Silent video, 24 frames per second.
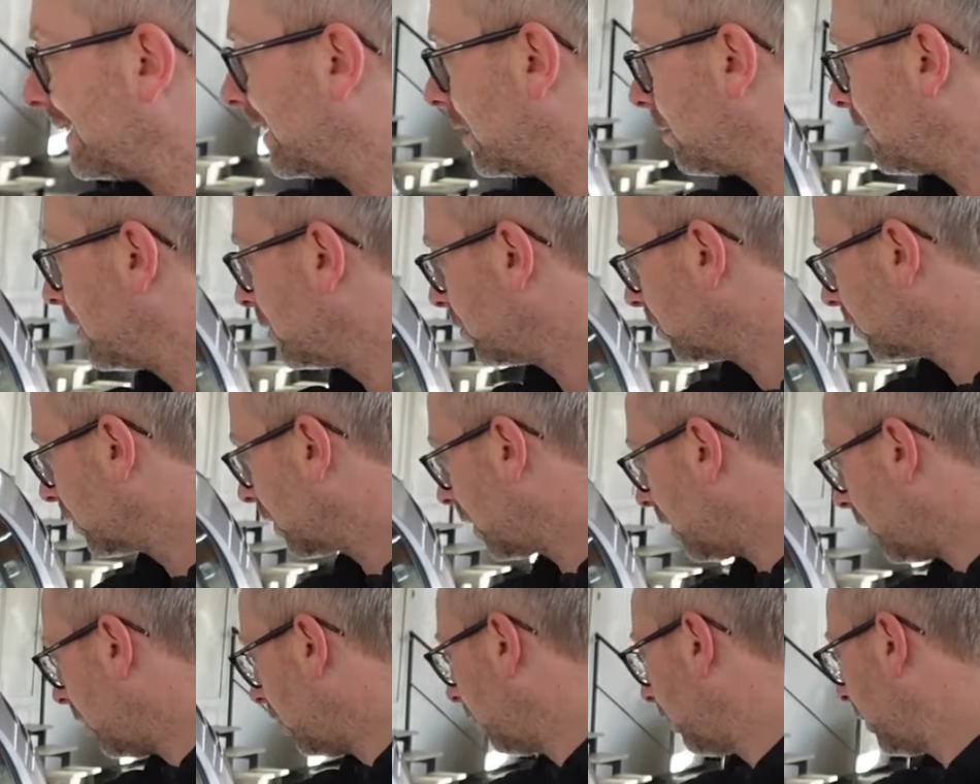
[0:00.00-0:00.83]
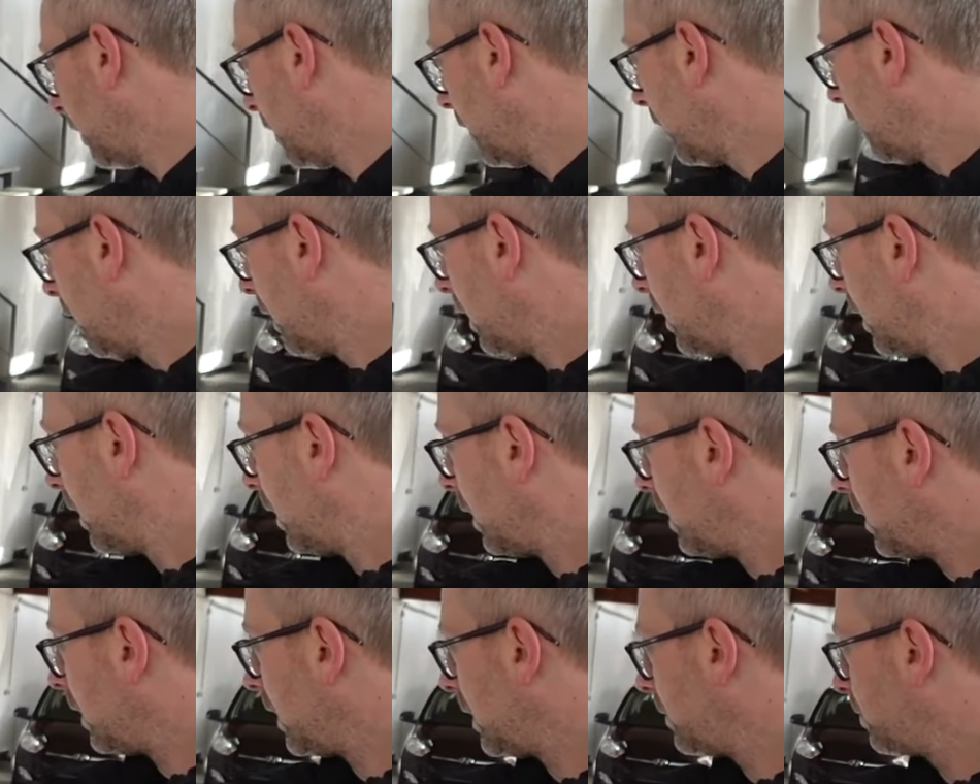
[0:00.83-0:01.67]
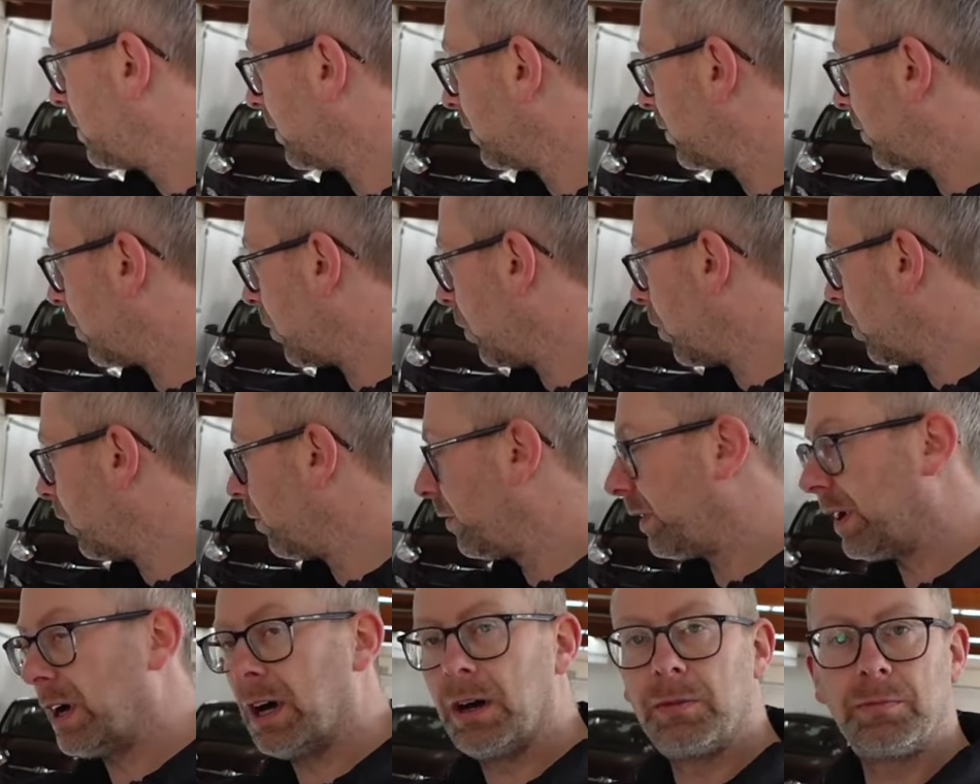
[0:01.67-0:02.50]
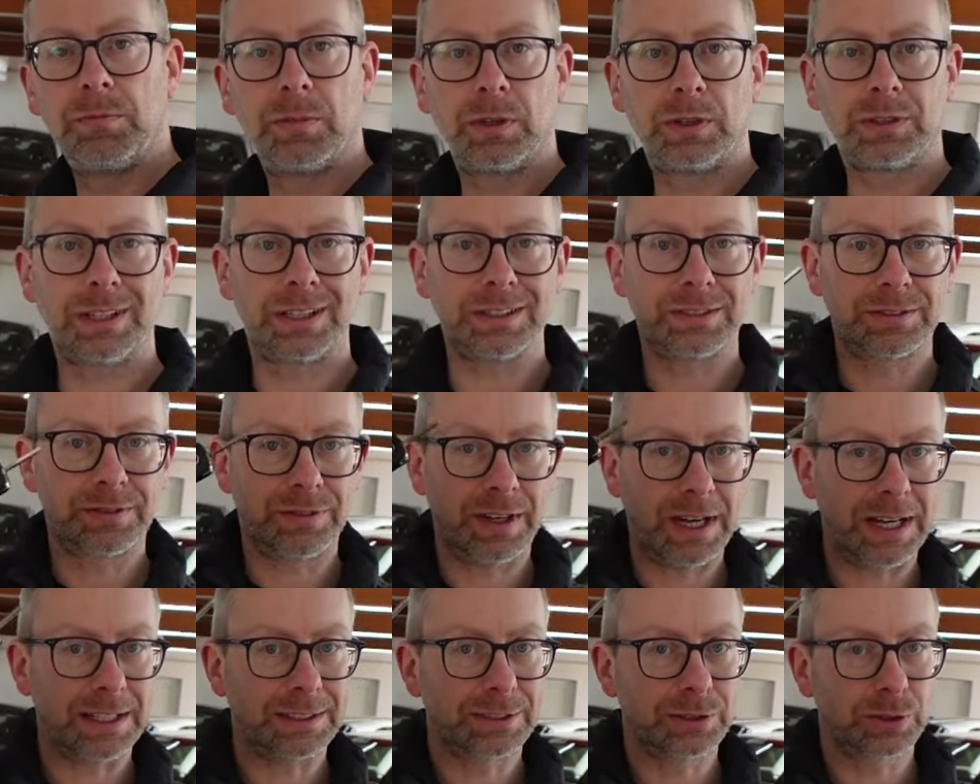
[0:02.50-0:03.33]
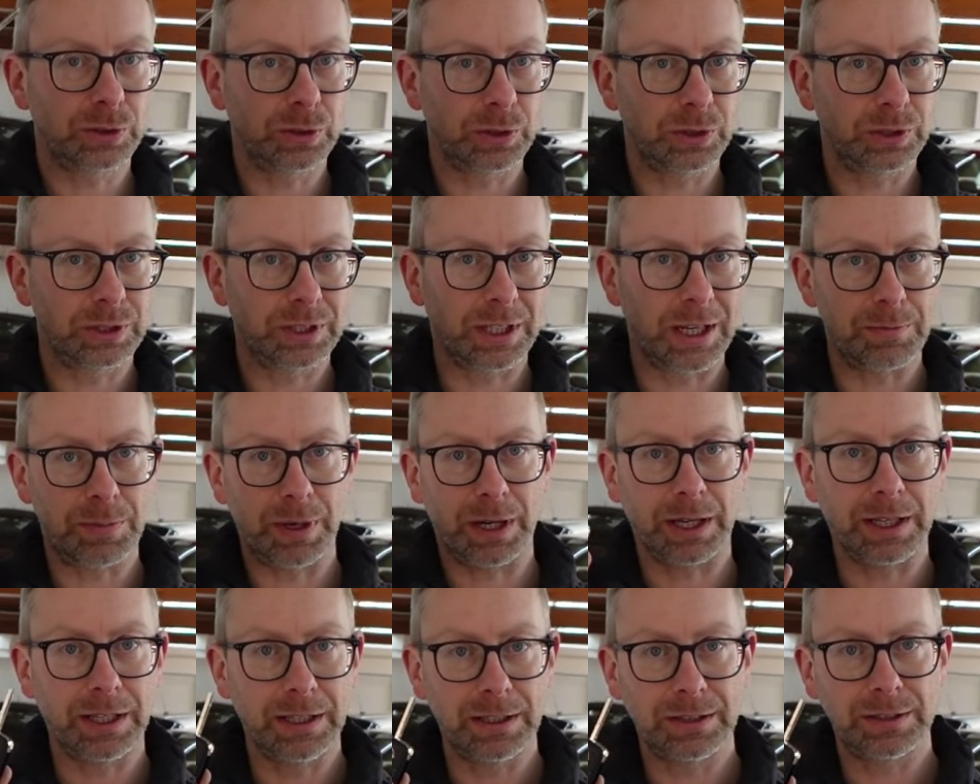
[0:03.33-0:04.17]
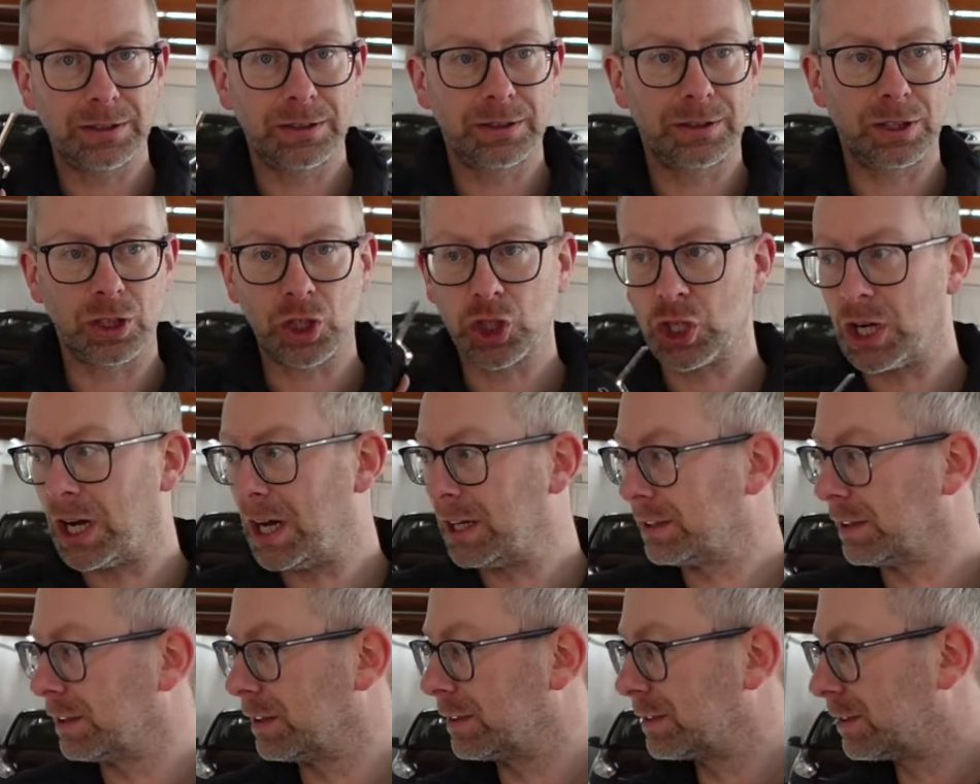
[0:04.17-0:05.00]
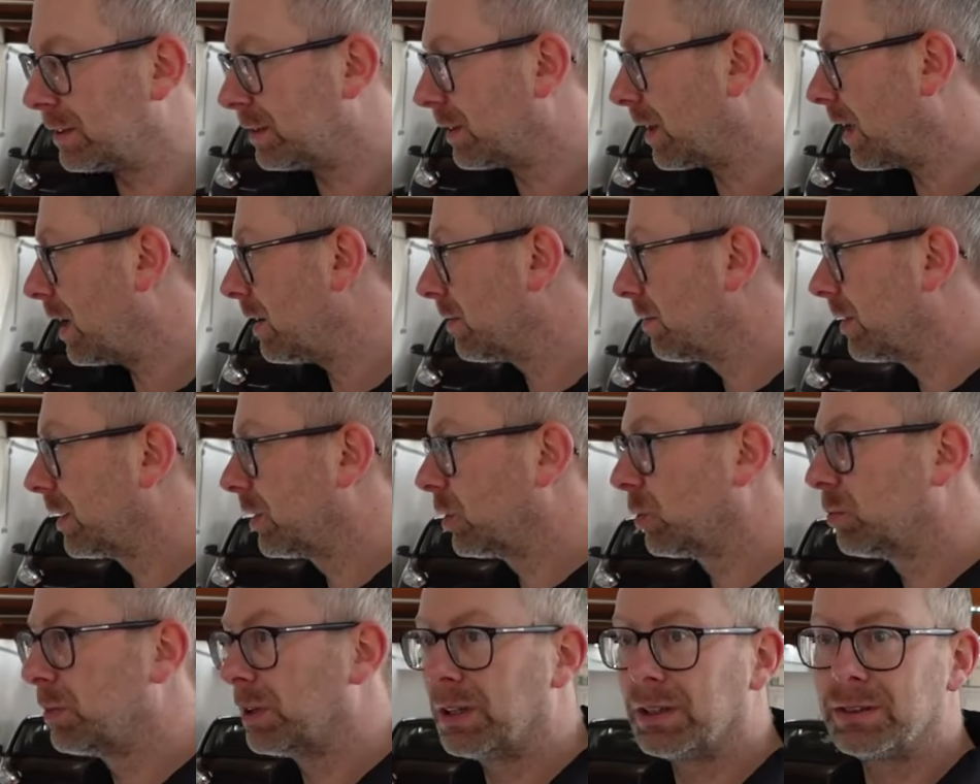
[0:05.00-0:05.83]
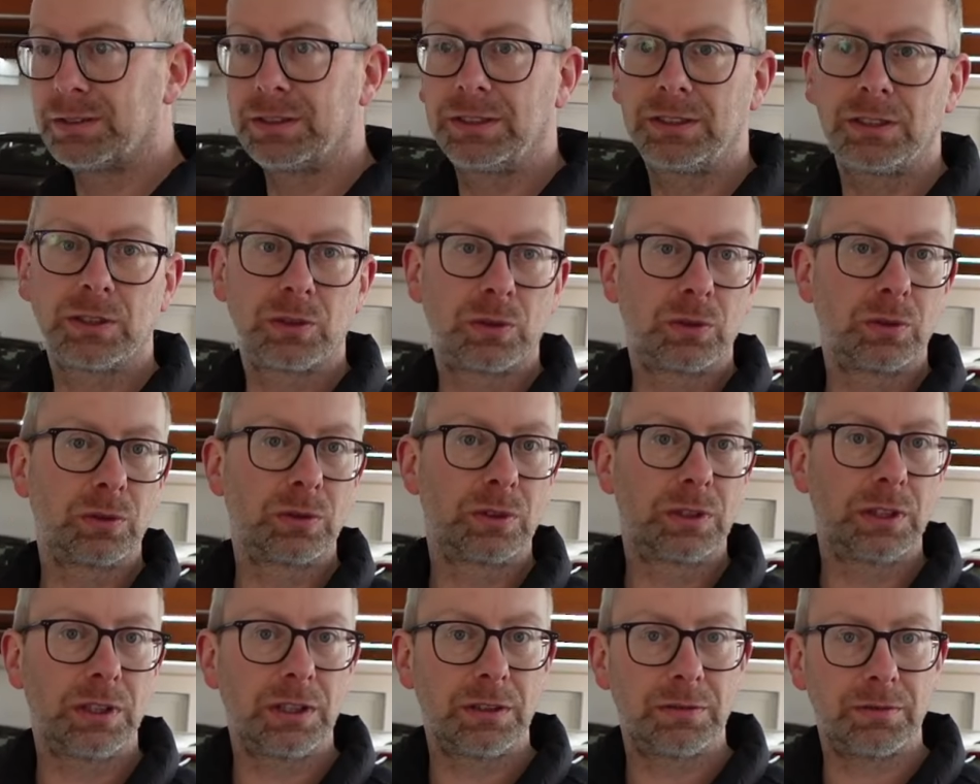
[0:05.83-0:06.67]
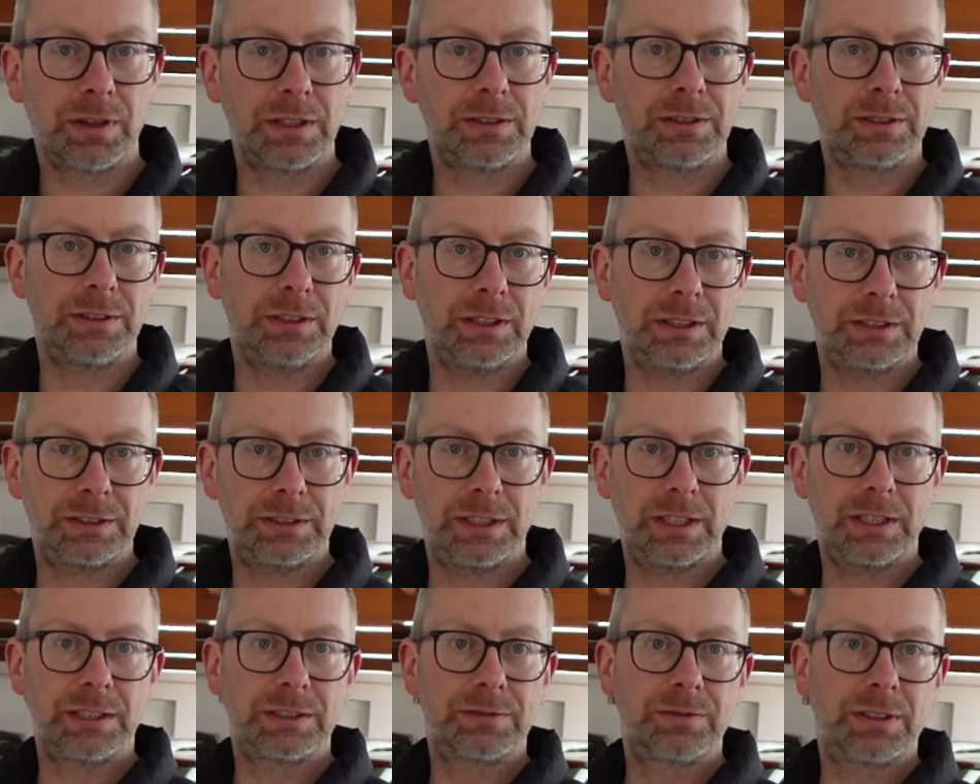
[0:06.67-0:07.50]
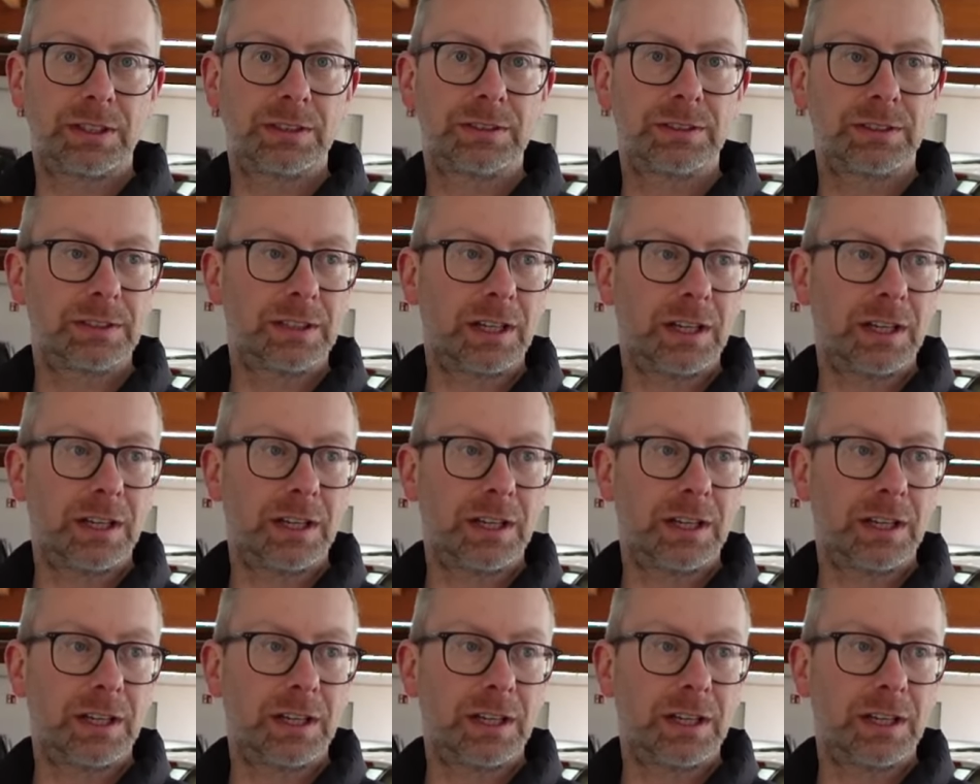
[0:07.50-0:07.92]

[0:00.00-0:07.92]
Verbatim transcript: zehn Minuten drauf. Ich bin froh, wir haben das Fahrzeug repariert. Den Schaden an der Zentralverbindung mit einer Sicherung, die, weiß ich nicht, 10, 20,